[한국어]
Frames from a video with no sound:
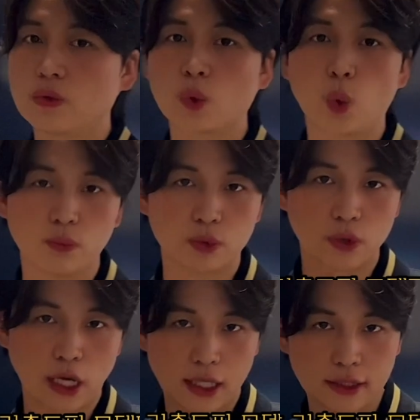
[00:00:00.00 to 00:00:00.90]

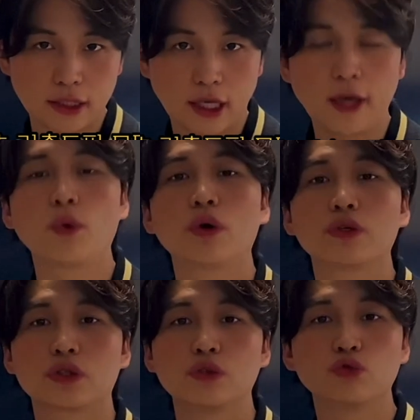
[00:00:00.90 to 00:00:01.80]
공부를 하는 게
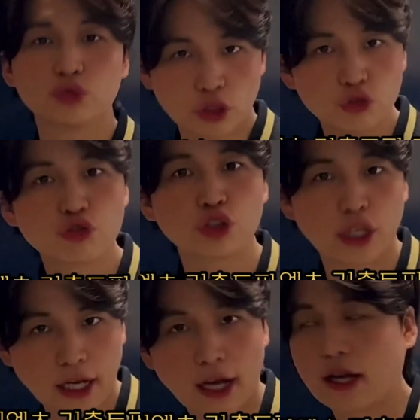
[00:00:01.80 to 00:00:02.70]
훨씬
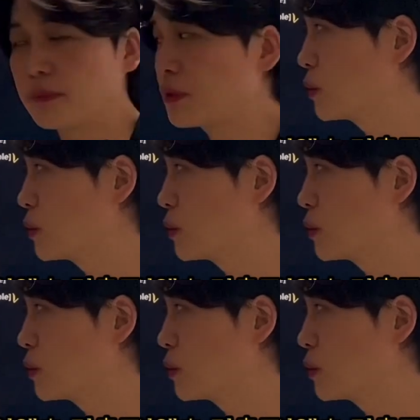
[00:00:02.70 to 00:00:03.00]
우선순위에 가깝다고